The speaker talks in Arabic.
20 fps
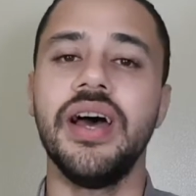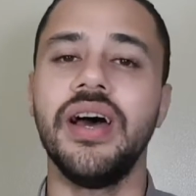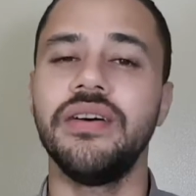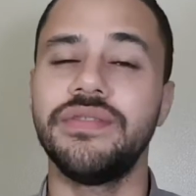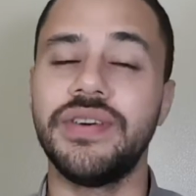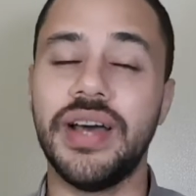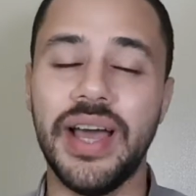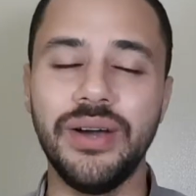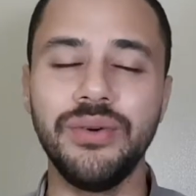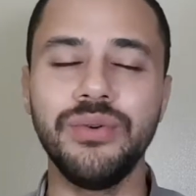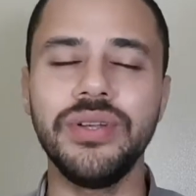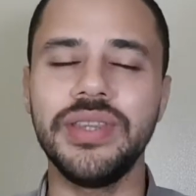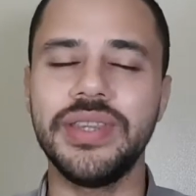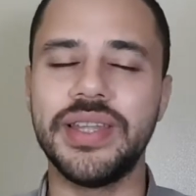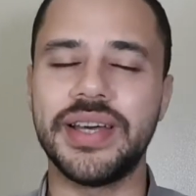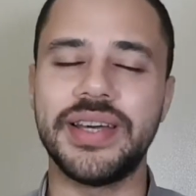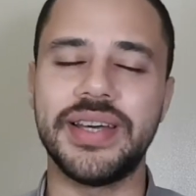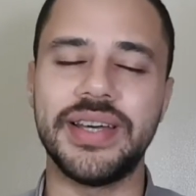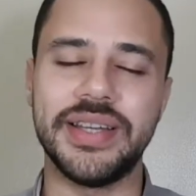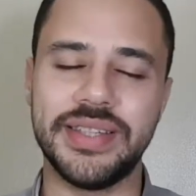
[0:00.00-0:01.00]
فحاول
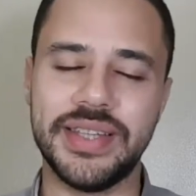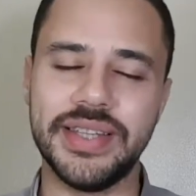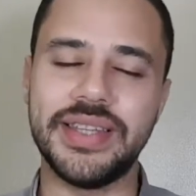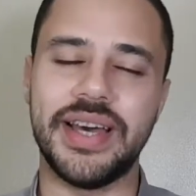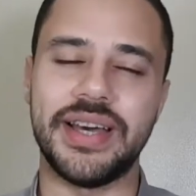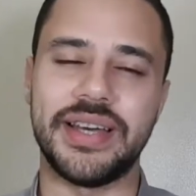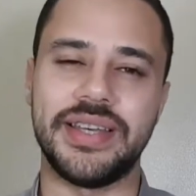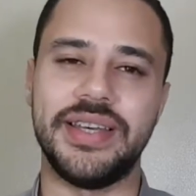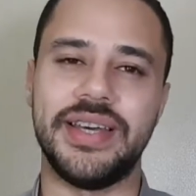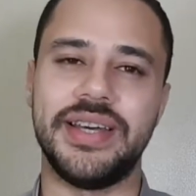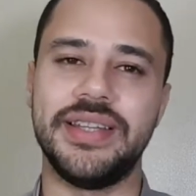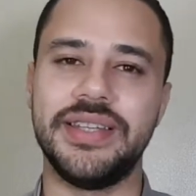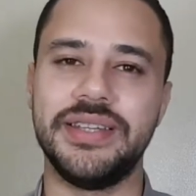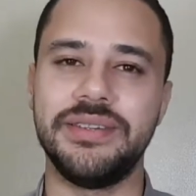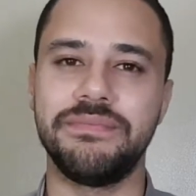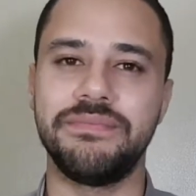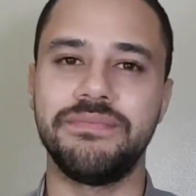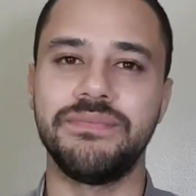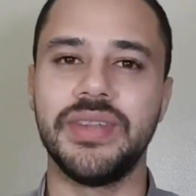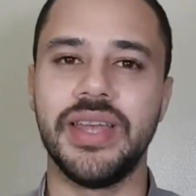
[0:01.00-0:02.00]
انك تضحك
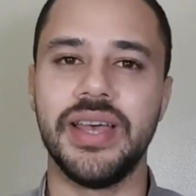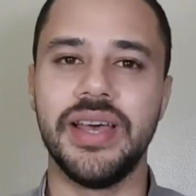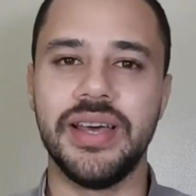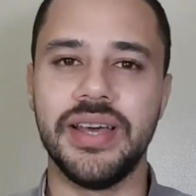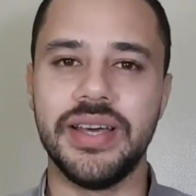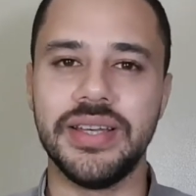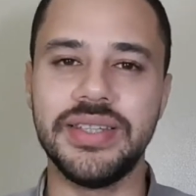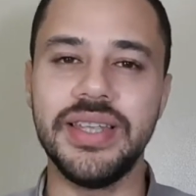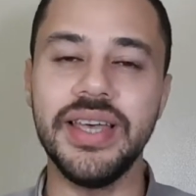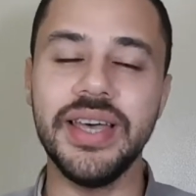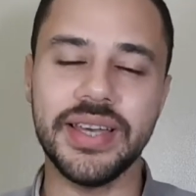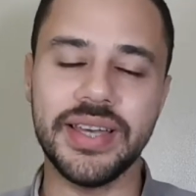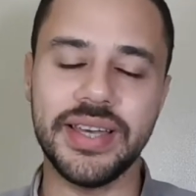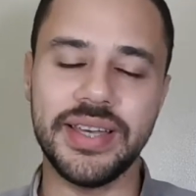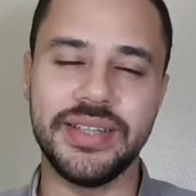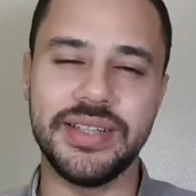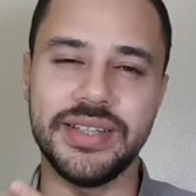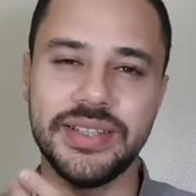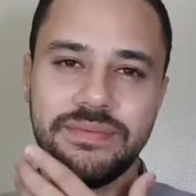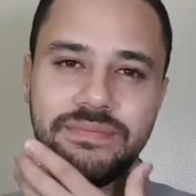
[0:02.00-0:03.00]
يعني الضحك
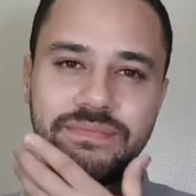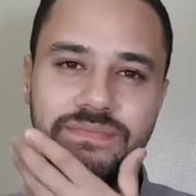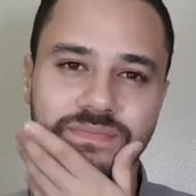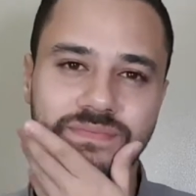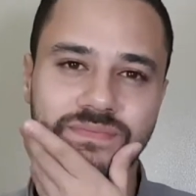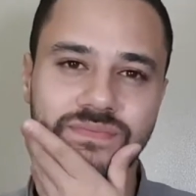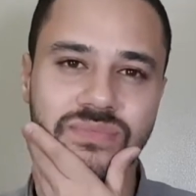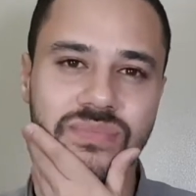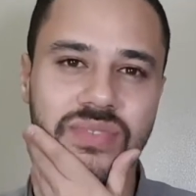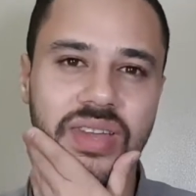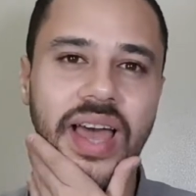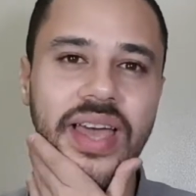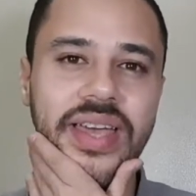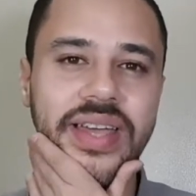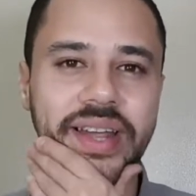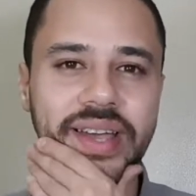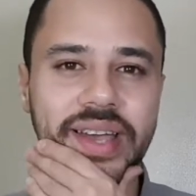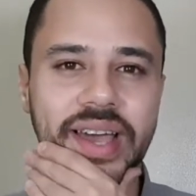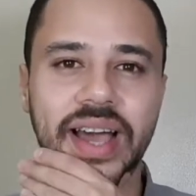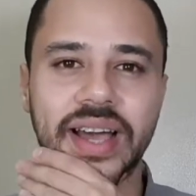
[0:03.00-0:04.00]

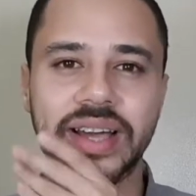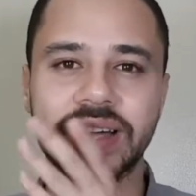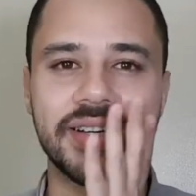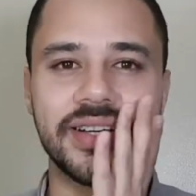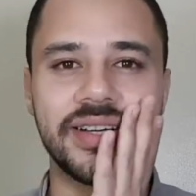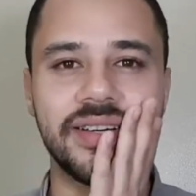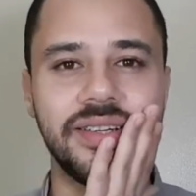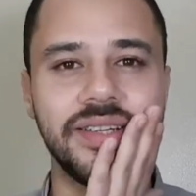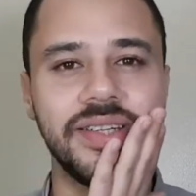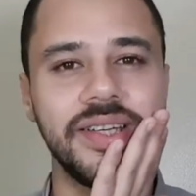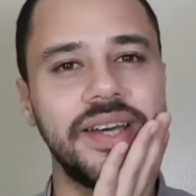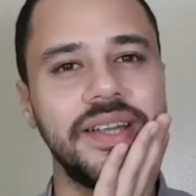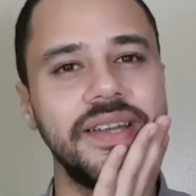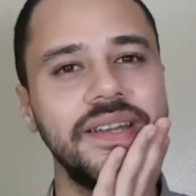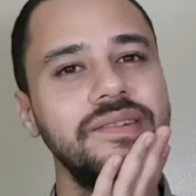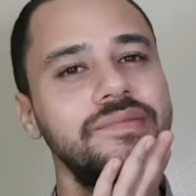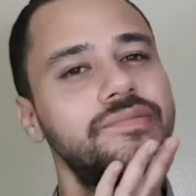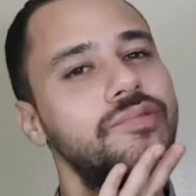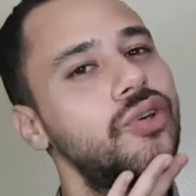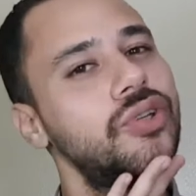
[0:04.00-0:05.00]
هيريحك يعني
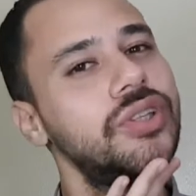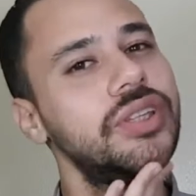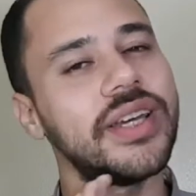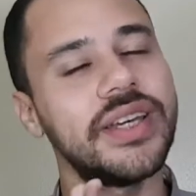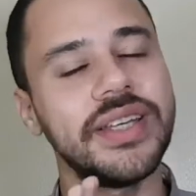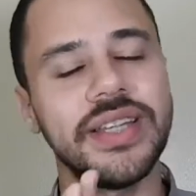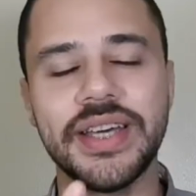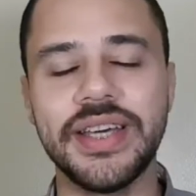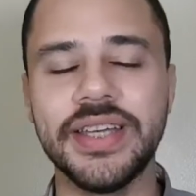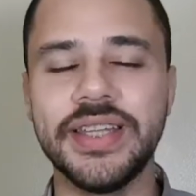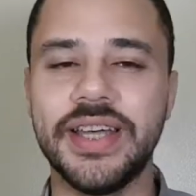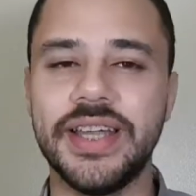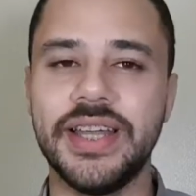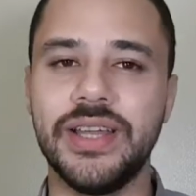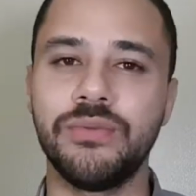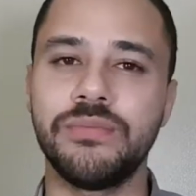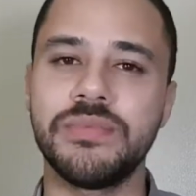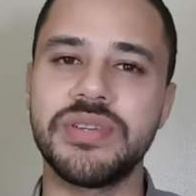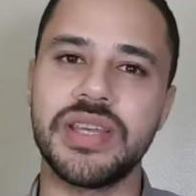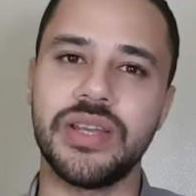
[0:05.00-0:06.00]
ما هو انت كده كده
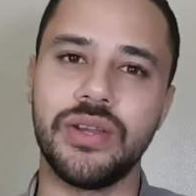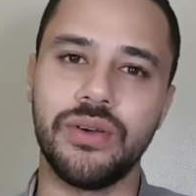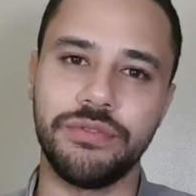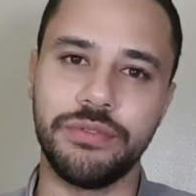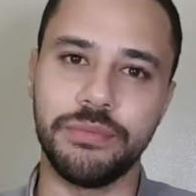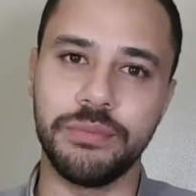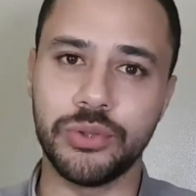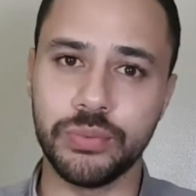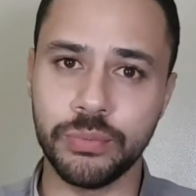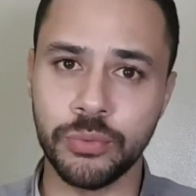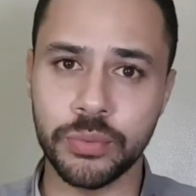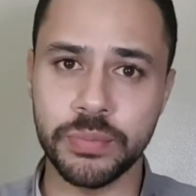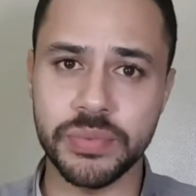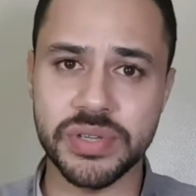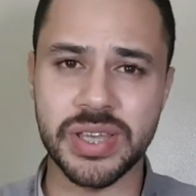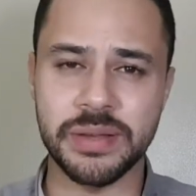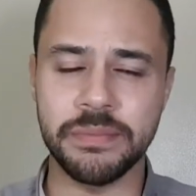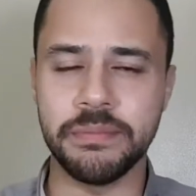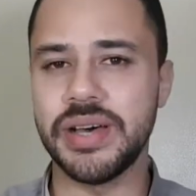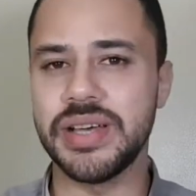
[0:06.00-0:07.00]
لو مثلا لو في بتمر
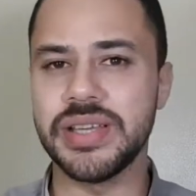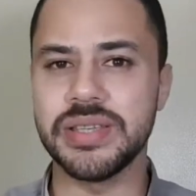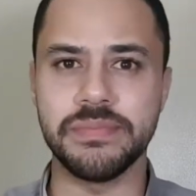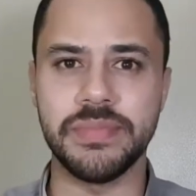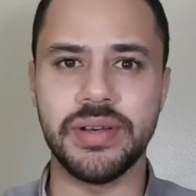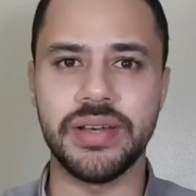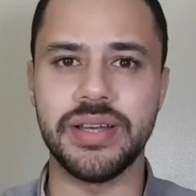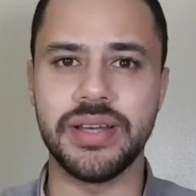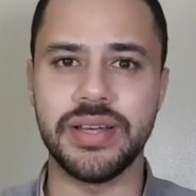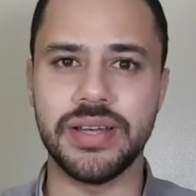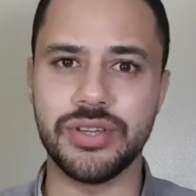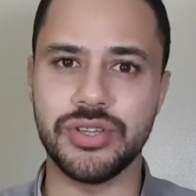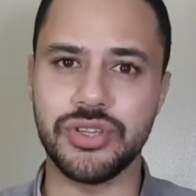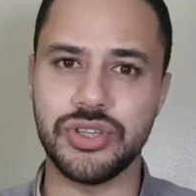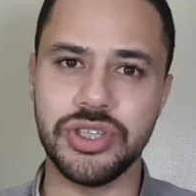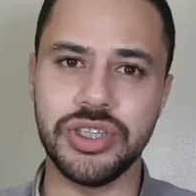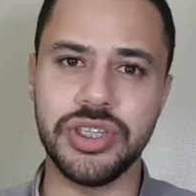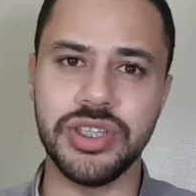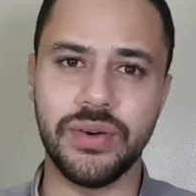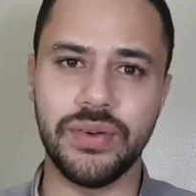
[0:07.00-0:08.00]
مثلا بازمه
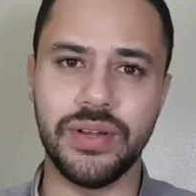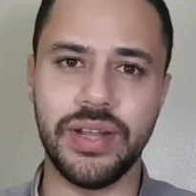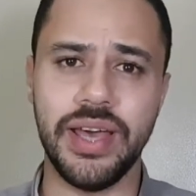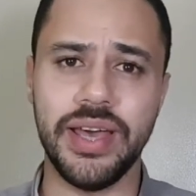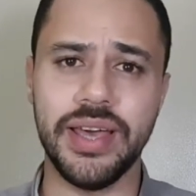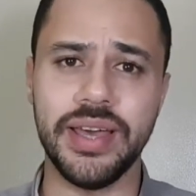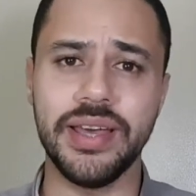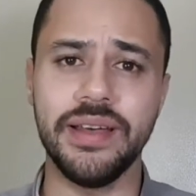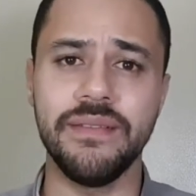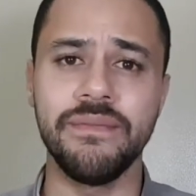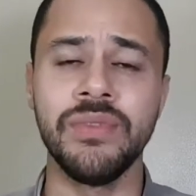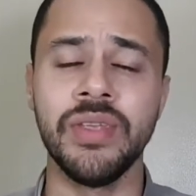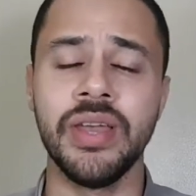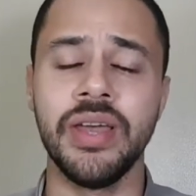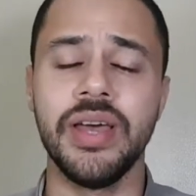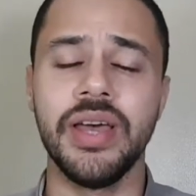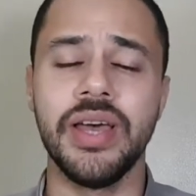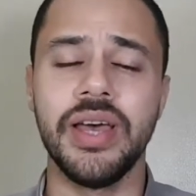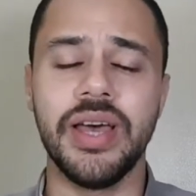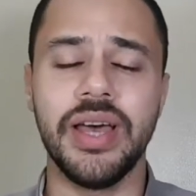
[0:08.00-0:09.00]
شديده ولا حاجه
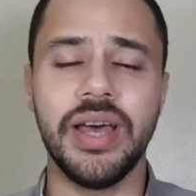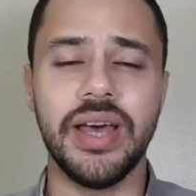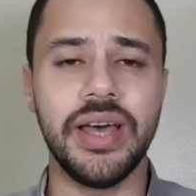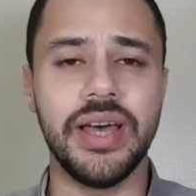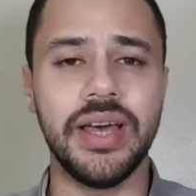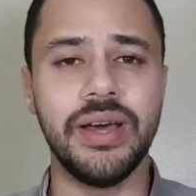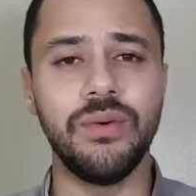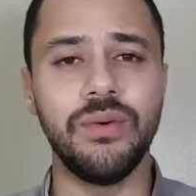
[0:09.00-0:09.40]
آه،